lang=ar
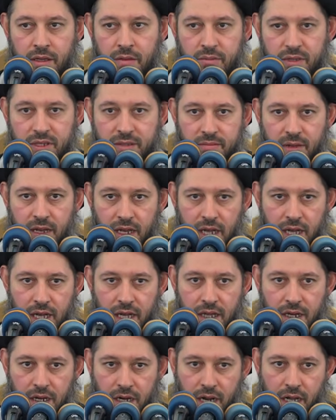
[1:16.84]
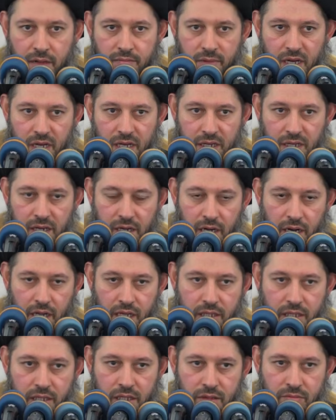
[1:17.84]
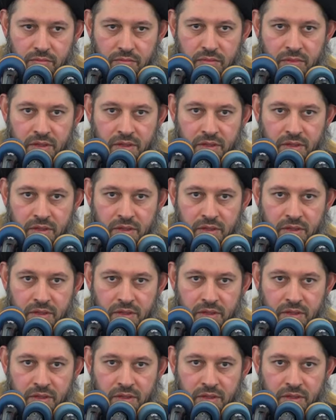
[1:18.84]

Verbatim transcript: بسم الله الرحمن الرحيم